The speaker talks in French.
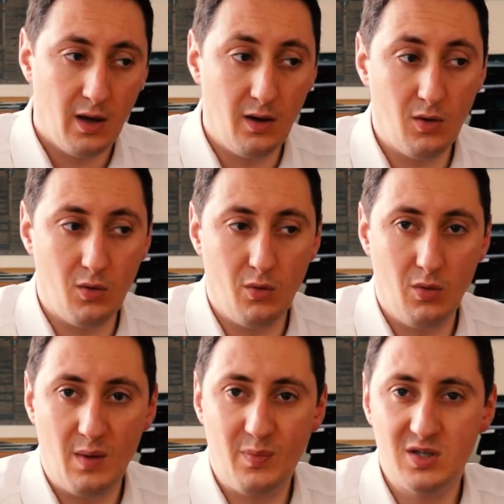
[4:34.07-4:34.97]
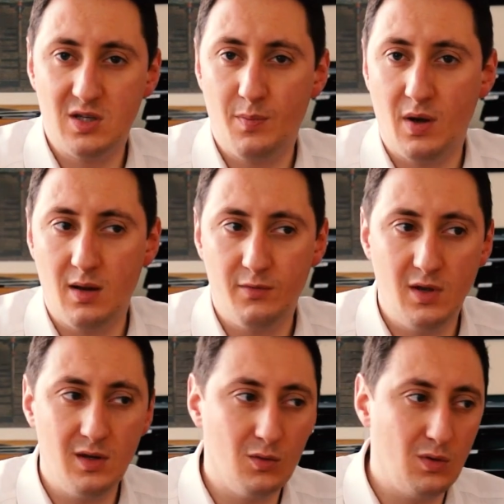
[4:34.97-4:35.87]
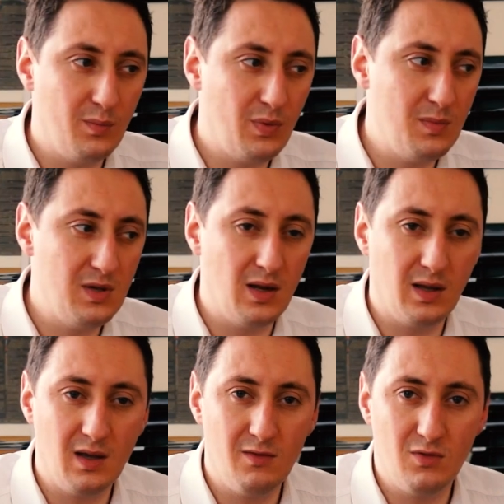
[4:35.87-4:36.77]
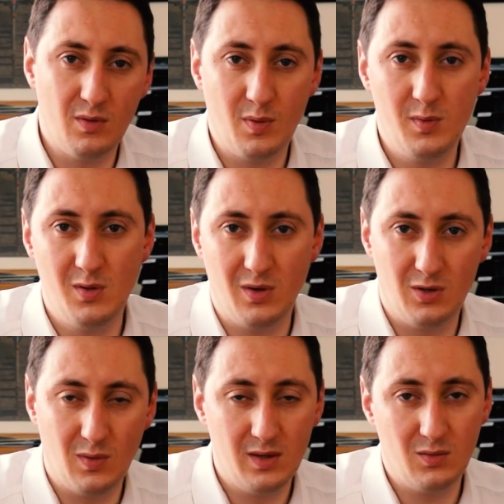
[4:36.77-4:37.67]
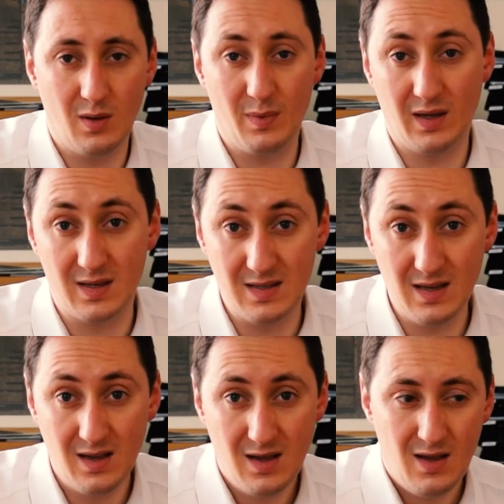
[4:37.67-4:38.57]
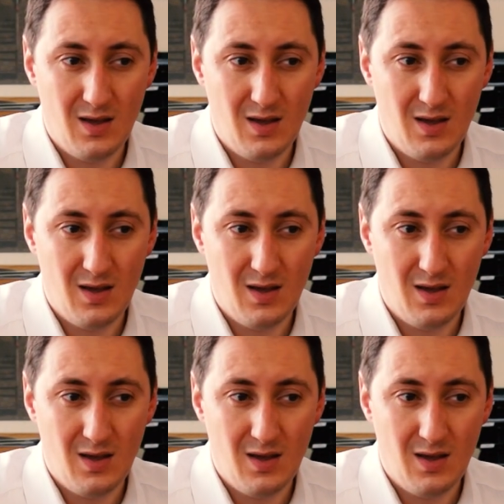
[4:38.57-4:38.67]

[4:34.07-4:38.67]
Alors on l'a pas jeté par la fenêtre, on l'a pas mis à la cave, on l'a pas mis dans les toilettes, on l'a pas cassé.